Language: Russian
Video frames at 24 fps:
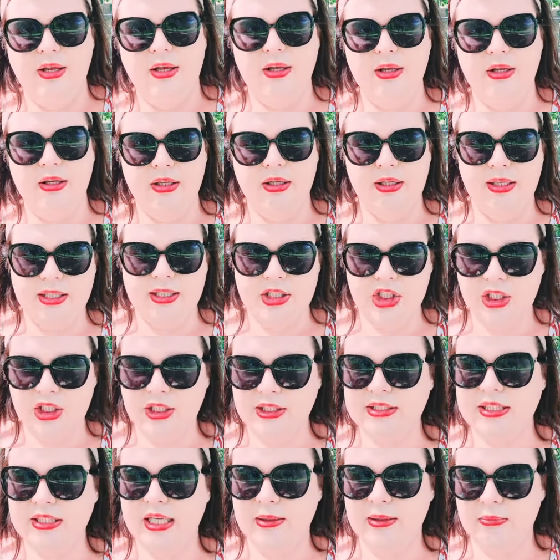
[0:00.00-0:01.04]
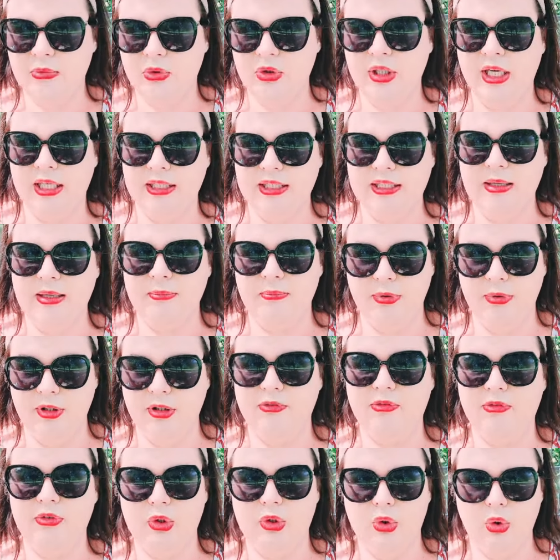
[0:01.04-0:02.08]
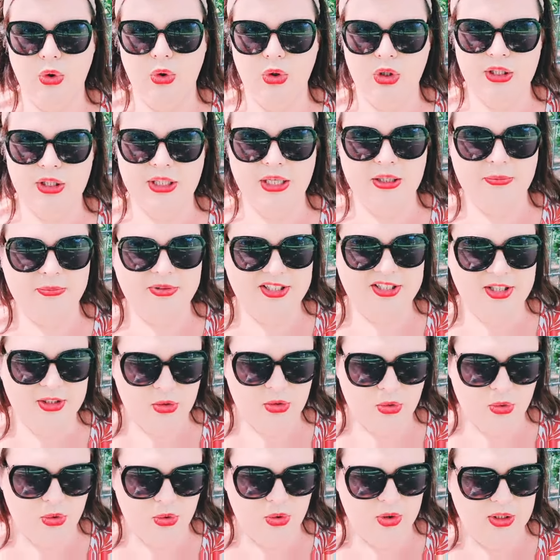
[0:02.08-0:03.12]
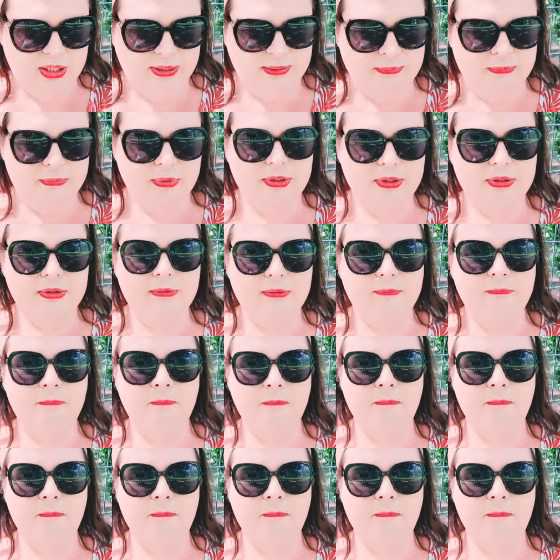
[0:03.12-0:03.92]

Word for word: Лечиться ему надо. Там был доктор, психолог был.